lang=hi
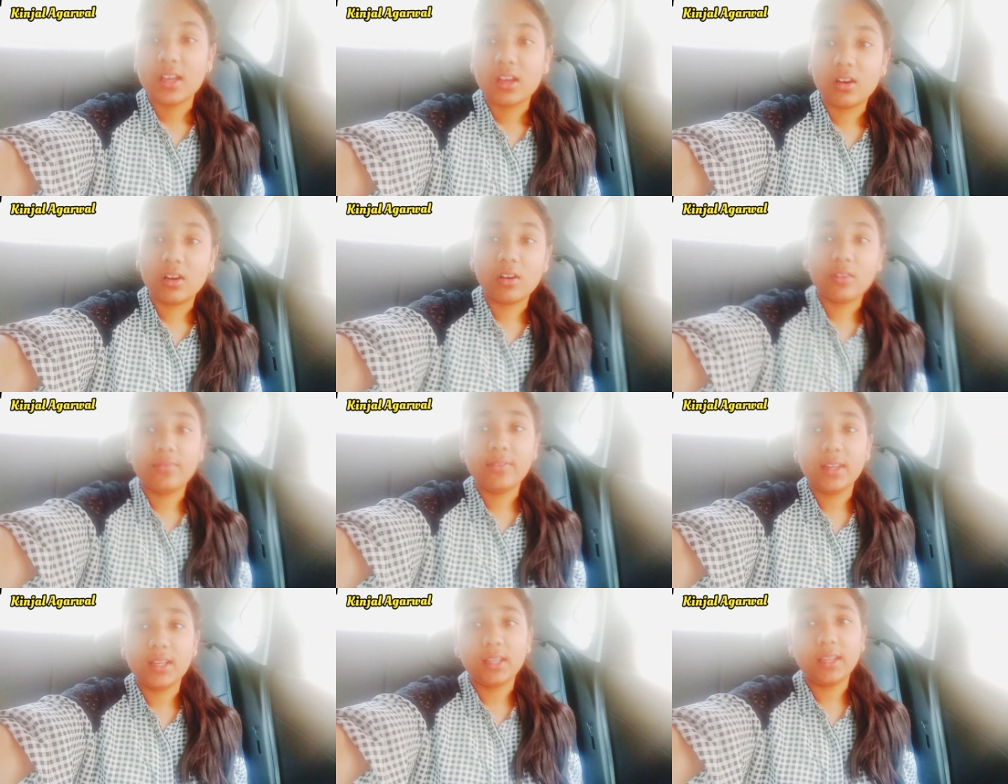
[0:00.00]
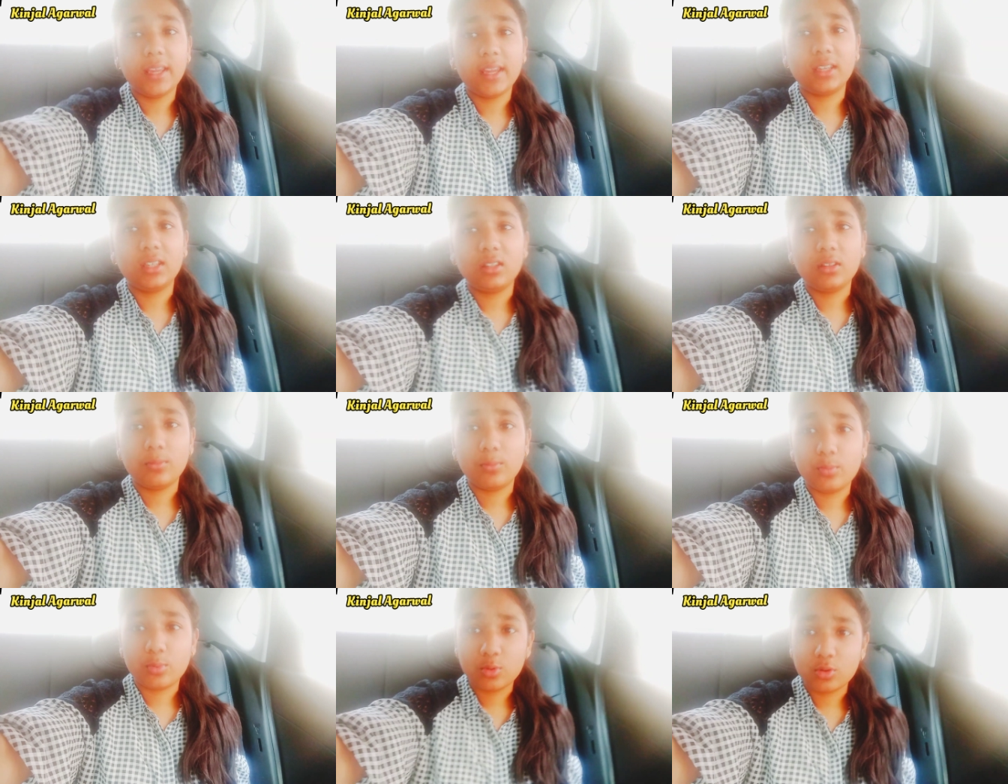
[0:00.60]
वील गेट
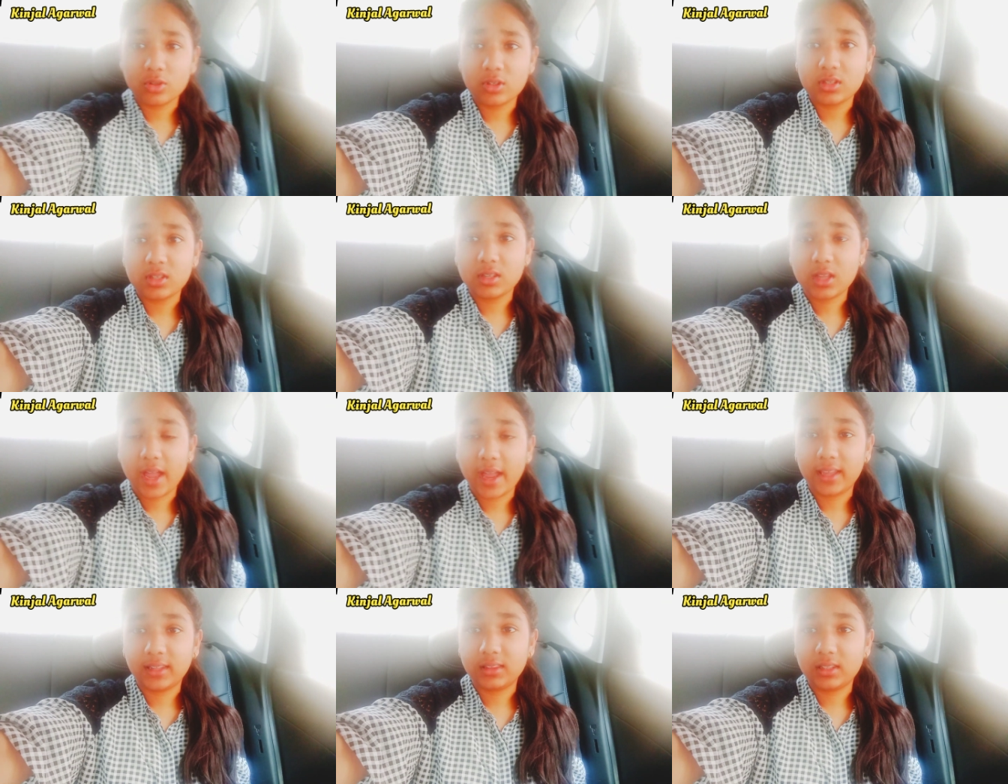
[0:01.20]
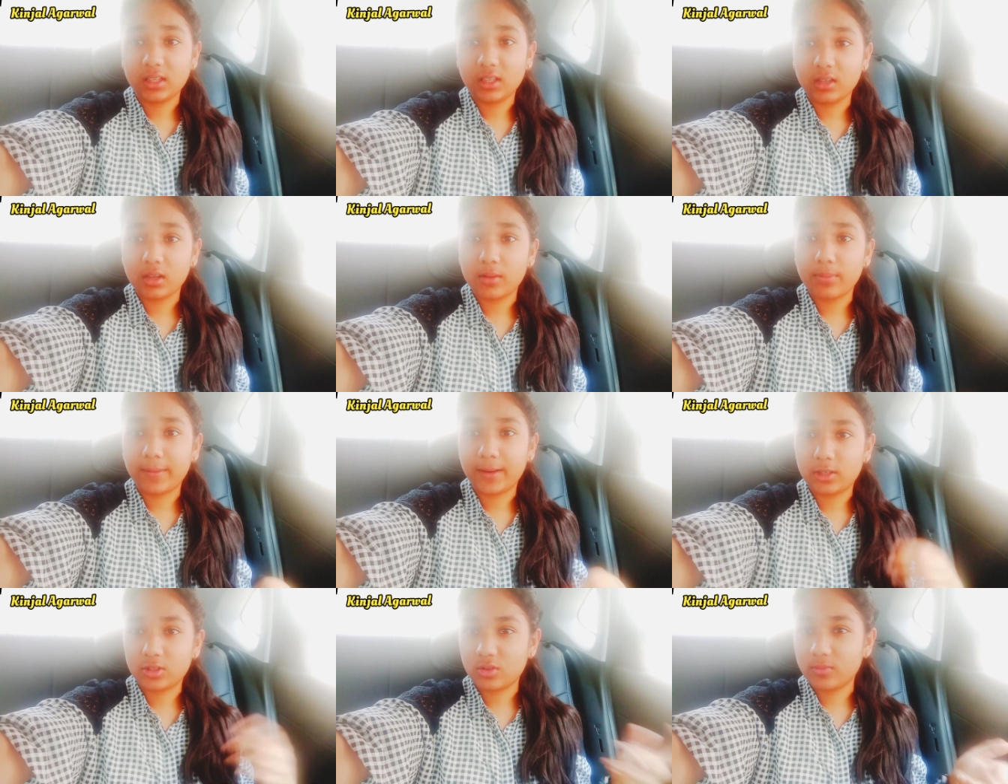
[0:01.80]
द बुक्स आई थिंक
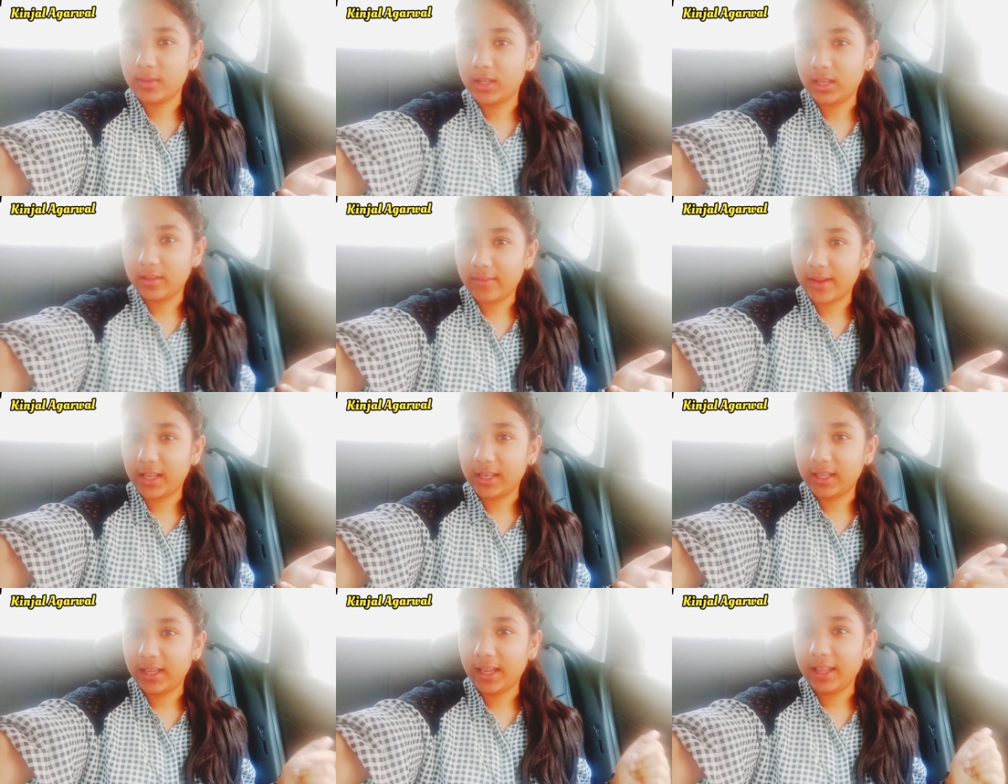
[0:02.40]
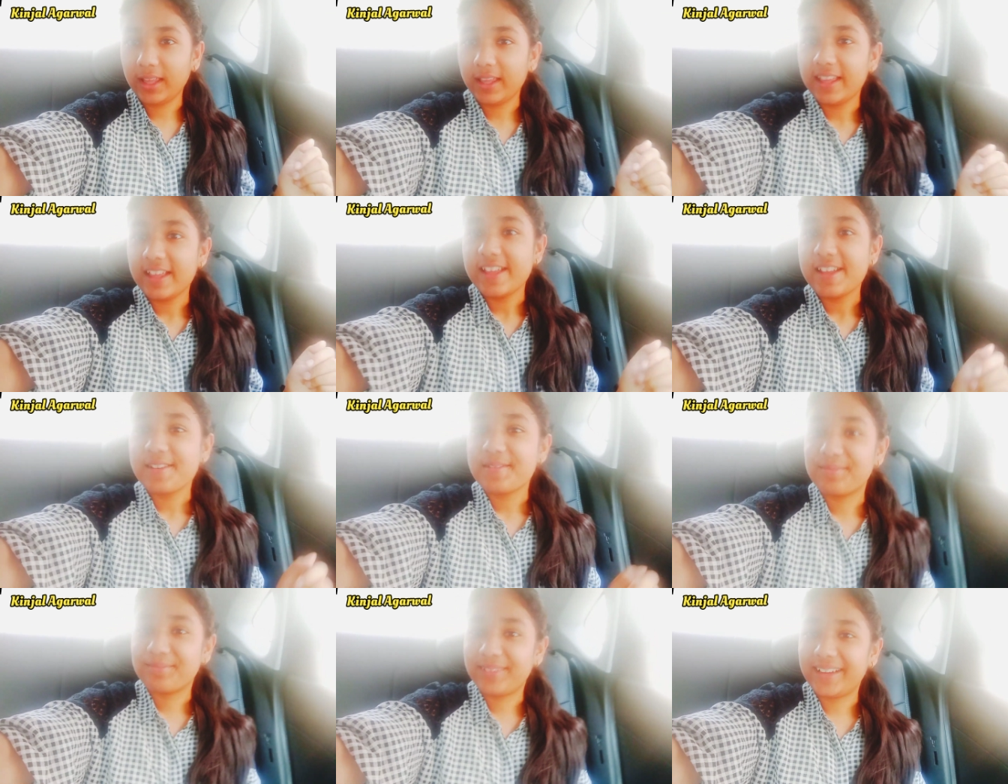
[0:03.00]
परसों मिलने वाली हैं
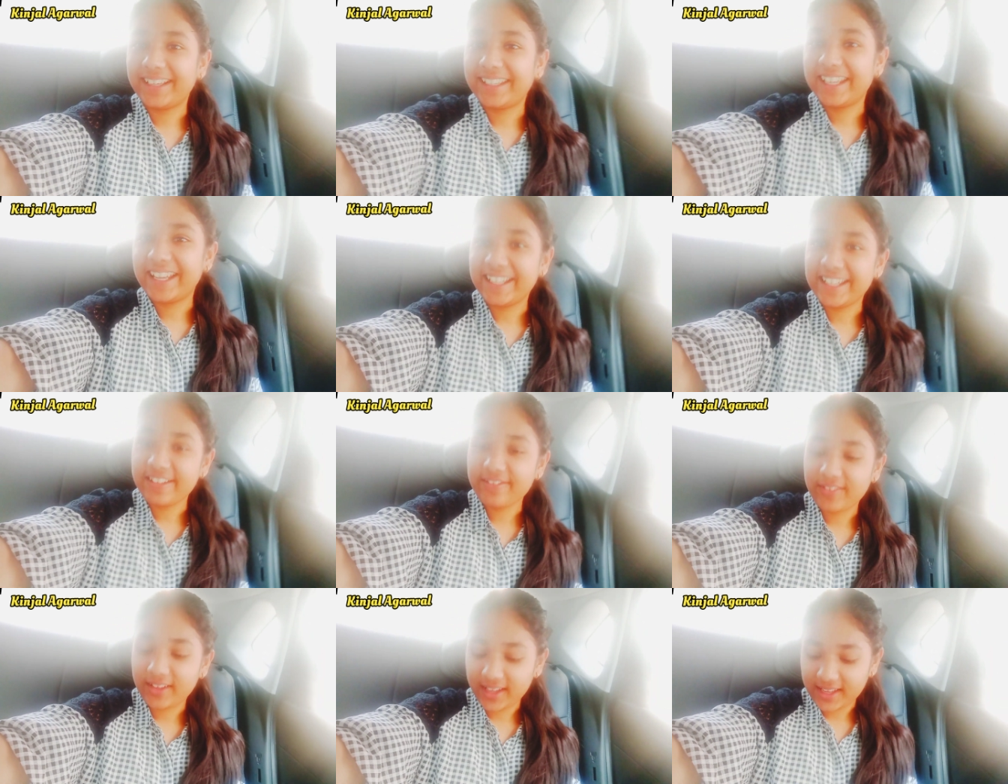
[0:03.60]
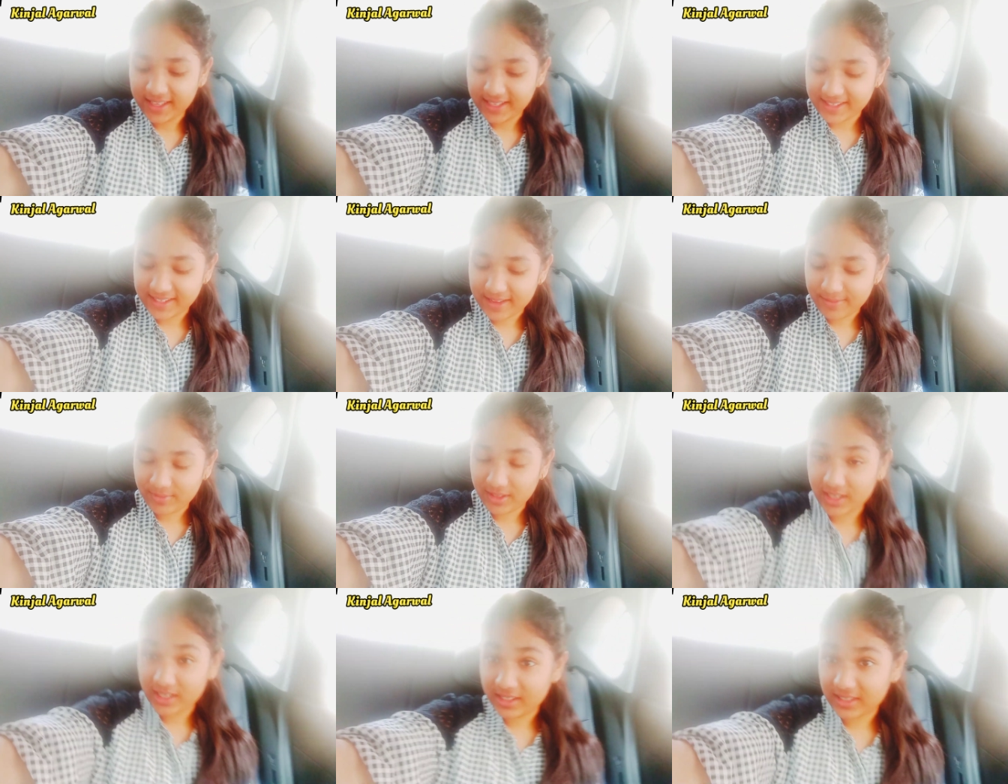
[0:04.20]
बट वेज
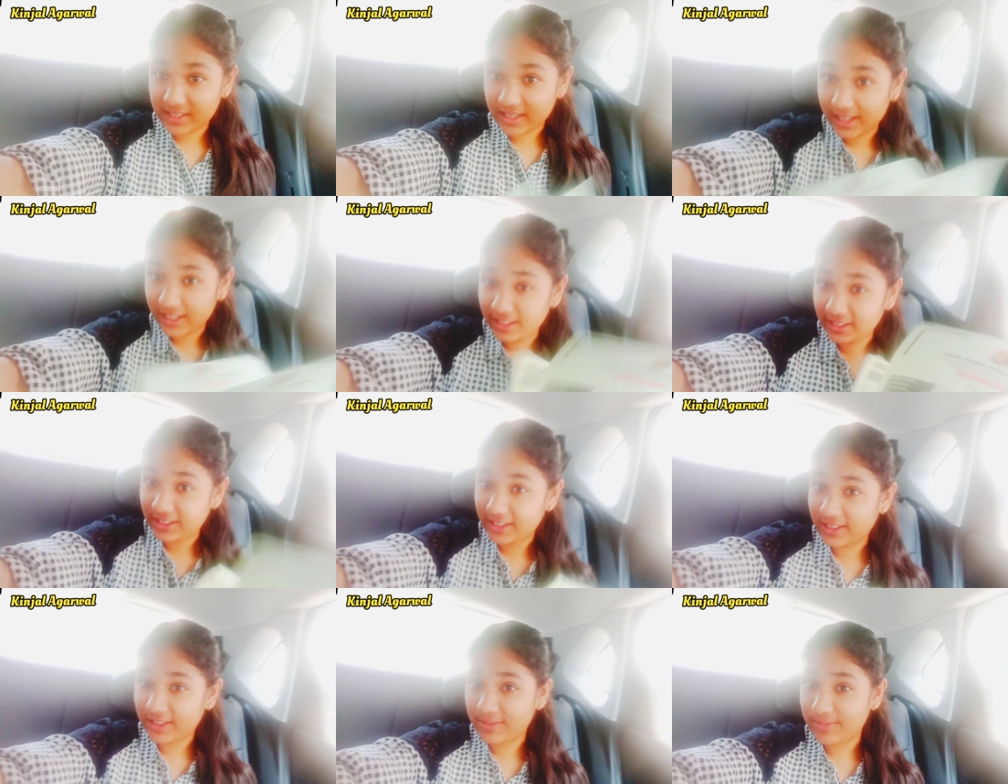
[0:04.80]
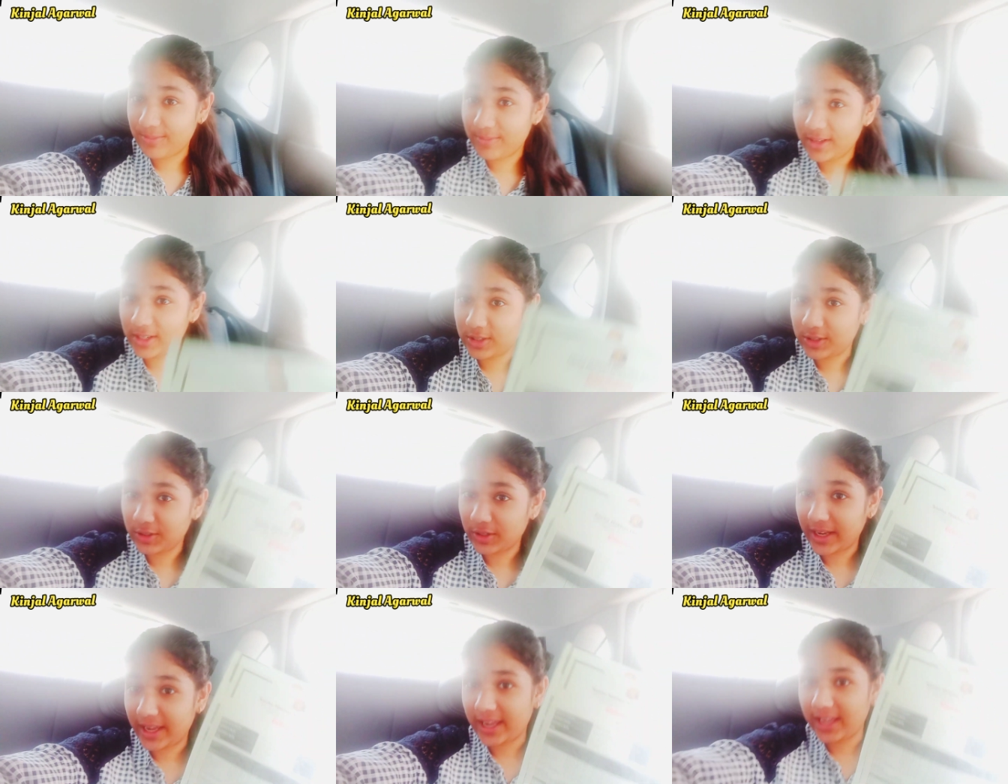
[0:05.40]
हमें रिजल्ट मिल चुका